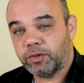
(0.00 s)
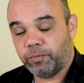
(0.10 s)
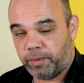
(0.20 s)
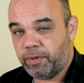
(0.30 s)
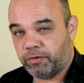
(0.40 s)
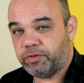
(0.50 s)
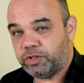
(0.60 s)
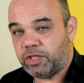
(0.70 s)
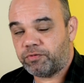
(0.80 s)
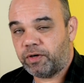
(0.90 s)
No primeiro vídeo,
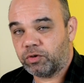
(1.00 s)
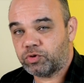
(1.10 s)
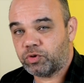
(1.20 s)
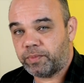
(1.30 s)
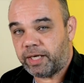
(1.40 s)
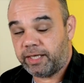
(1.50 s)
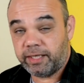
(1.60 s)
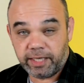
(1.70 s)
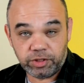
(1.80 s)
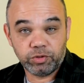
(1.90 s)
a gente falou sobre
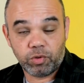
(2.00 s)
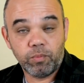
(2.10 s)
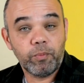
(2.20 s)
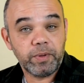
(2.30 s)
aquele que é tido como